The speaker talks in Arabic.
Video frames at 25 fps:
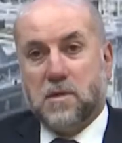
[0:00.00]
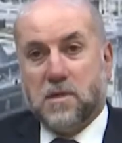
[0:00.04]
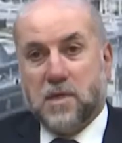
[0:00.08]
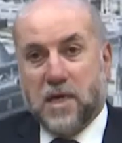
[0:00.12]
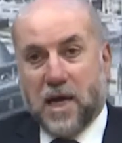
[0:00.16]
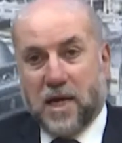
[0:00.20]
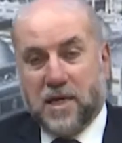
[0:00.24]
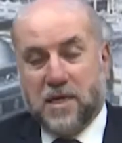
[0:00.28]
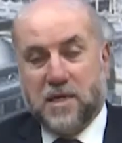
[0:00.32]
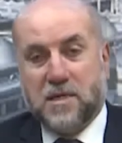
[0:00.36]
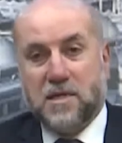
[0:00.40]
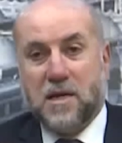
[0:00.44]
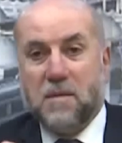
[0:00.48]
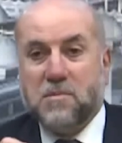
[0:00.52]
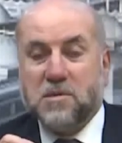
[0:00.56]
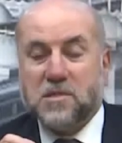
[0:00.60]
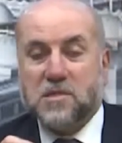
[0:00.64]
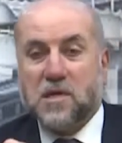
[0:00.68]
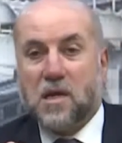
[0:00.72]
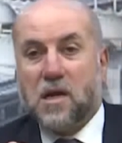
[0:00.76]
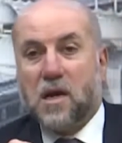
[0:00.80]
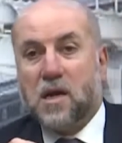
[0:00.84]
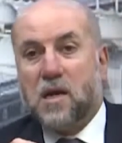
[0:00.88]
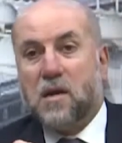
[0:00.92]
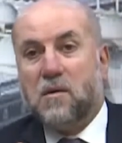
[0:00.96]
يعني النبي
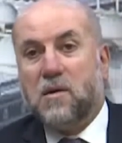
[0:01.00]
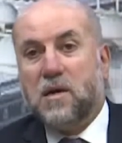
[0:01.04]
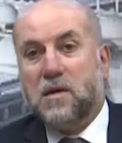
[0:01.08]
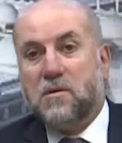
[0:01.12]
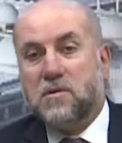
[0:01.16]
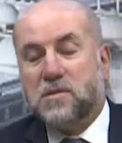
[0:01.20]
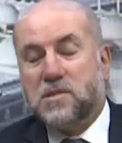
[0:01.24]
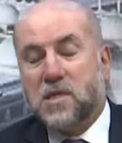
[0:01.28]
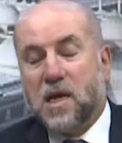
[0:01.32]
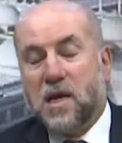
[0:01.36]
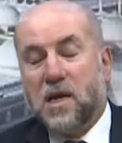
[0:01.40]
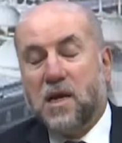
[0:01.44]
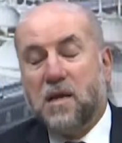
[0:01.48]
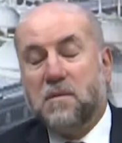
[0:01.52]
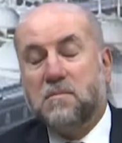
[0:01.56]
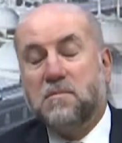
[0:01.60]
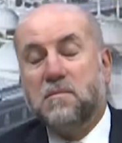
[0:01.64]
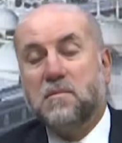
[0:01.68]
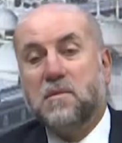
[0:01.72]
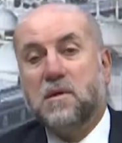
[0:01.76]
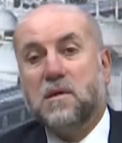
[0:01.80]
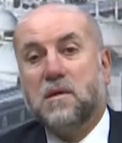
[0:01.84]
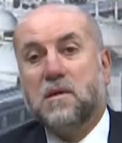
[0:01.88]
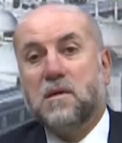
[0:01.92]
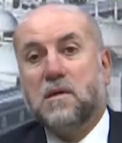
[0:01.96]
صلى الله عليه وسلم
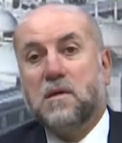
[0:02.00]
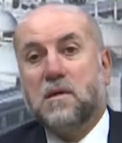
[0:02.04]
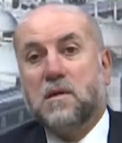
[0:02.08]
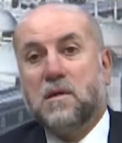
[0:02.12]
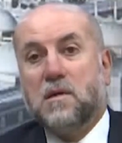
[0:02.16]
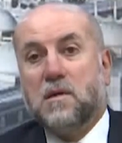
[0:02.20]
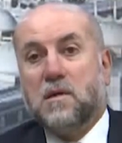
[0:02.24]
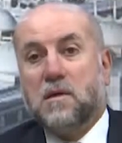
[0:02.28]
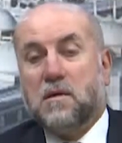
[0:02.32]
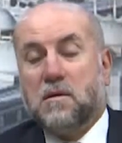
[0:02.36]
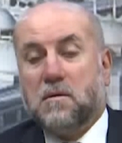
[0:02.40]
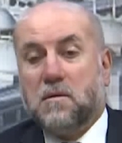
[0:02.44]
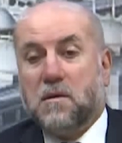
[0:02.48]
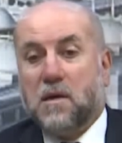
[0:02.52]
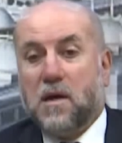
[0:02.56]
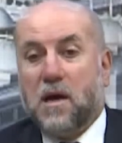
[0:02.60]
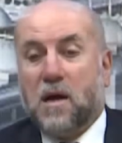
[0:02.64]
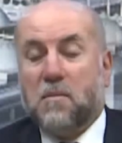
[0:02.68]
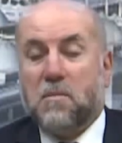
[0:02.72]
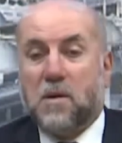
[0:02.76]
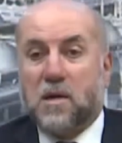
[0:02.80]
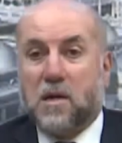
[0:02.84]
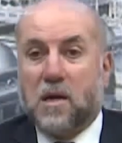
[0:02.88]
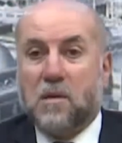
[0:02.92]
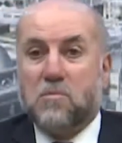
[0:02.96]

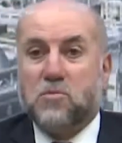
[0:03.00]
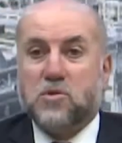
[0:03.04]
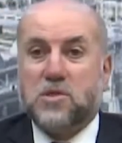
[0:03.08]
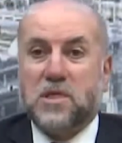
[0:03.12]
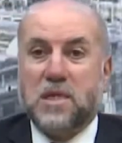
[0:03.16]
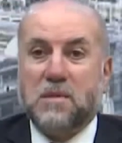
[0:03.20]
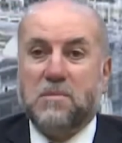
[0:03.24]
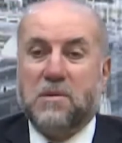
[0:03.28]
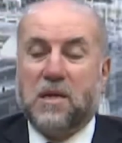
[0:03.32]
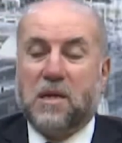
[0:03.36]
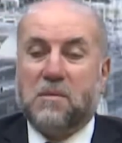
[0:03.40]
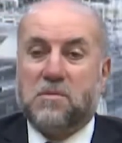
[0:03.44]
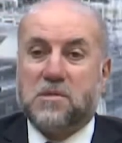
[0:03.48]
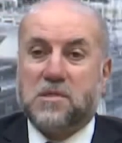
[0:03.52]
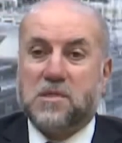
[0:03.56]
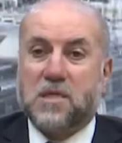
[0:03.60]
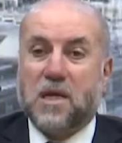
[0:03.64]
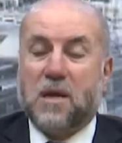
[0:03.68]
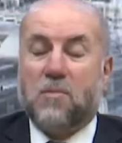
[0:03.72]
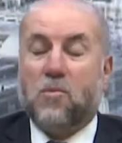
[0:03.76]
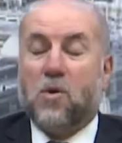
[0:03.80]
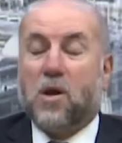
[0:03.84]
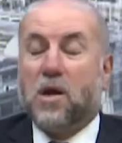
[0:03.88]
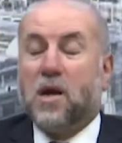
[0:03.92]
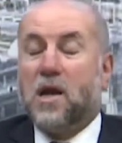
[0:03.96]
أمر المسلمين
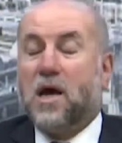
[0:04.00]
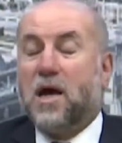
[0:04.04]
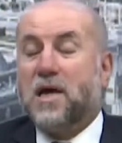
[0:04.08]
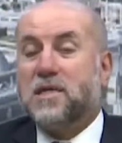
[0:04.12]
بالصيام والله